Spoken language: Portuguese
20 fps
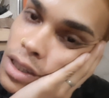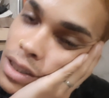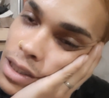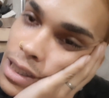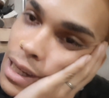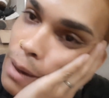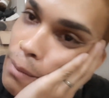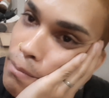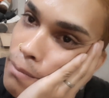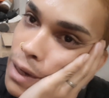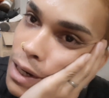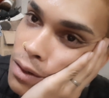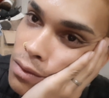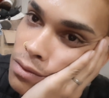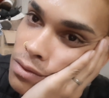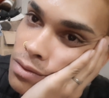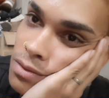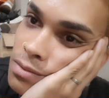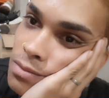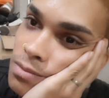Na
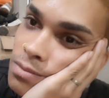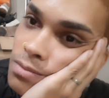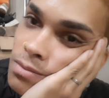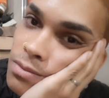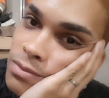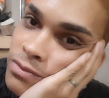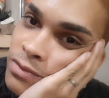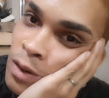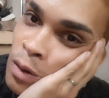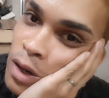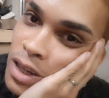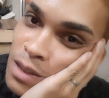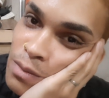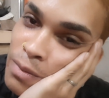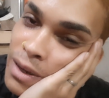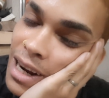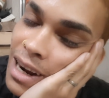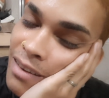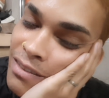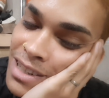mão. Vou
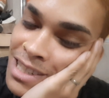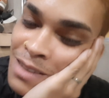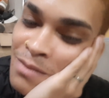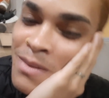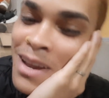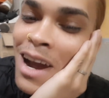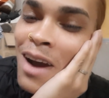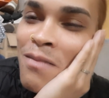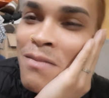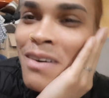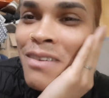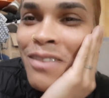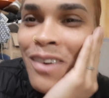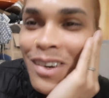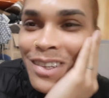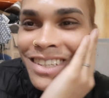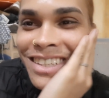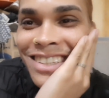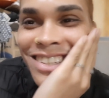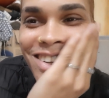respirar, ver se minha alma
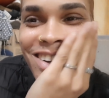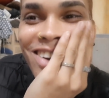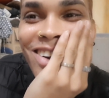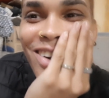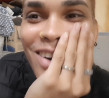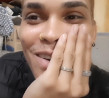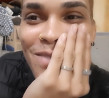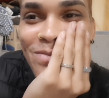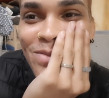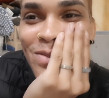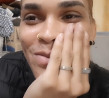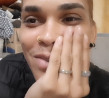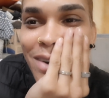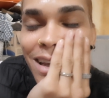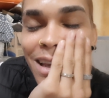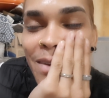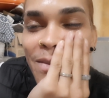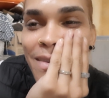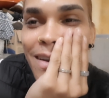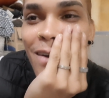volta do corpo,
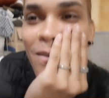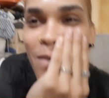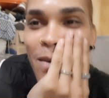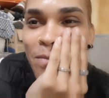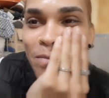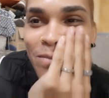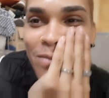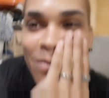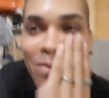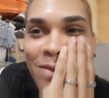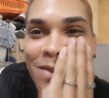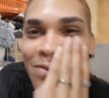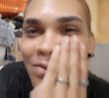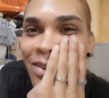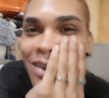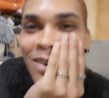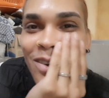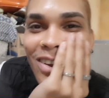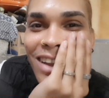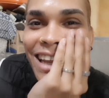porque minha alma
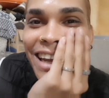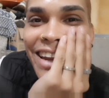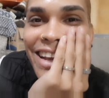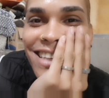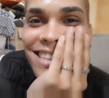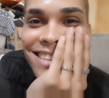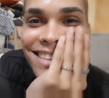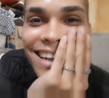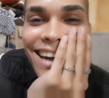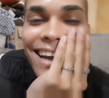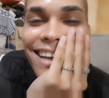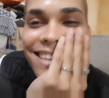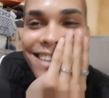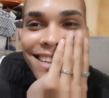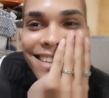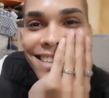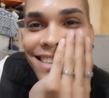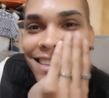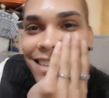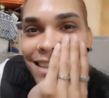ficou lá na
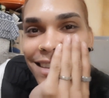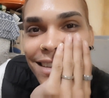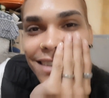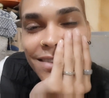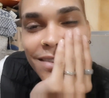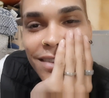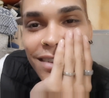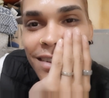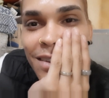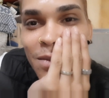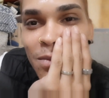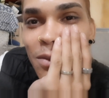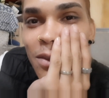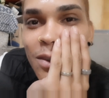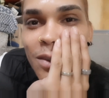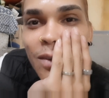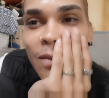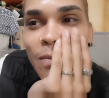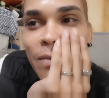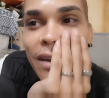estrada.
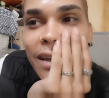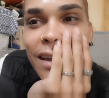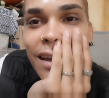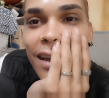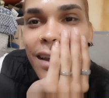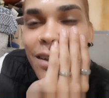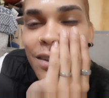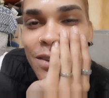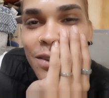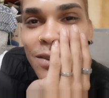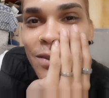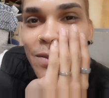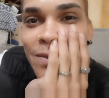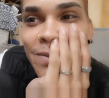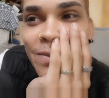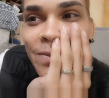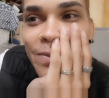Muito complication